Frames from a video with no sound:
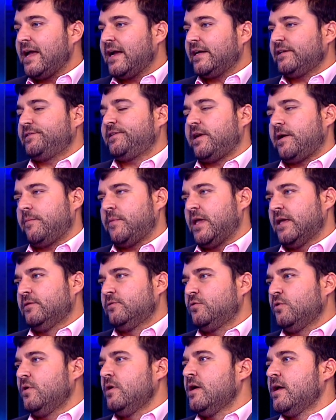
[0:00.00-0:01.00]
en
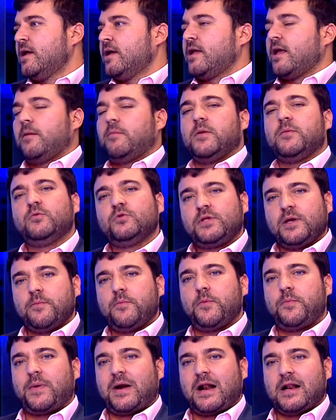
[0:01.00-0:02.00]
hacinamiento y al mismo
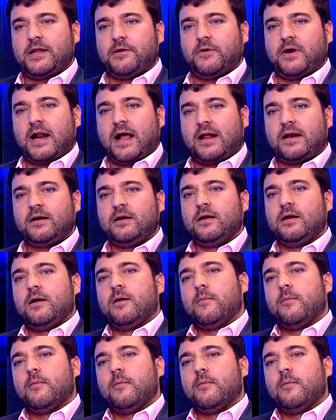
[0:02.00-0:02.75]
tiempo para liberar